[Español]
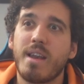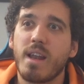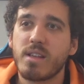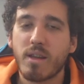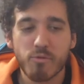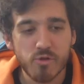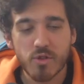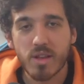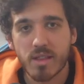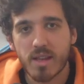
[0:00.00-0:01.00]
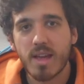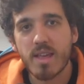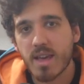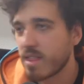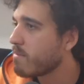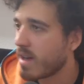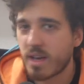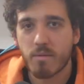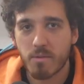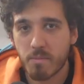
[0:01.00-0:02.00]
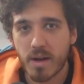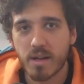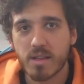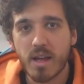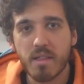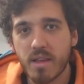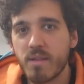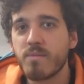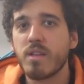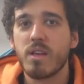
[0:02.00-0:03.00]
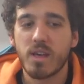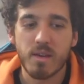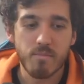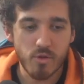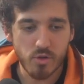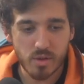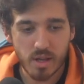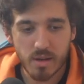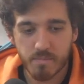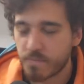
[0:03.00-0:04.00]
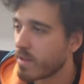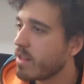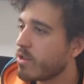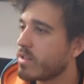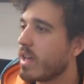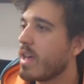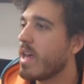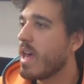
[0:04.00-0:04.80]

realizar funciones entre ellas y demás que veremos más tarde, es muy útil. Entonces,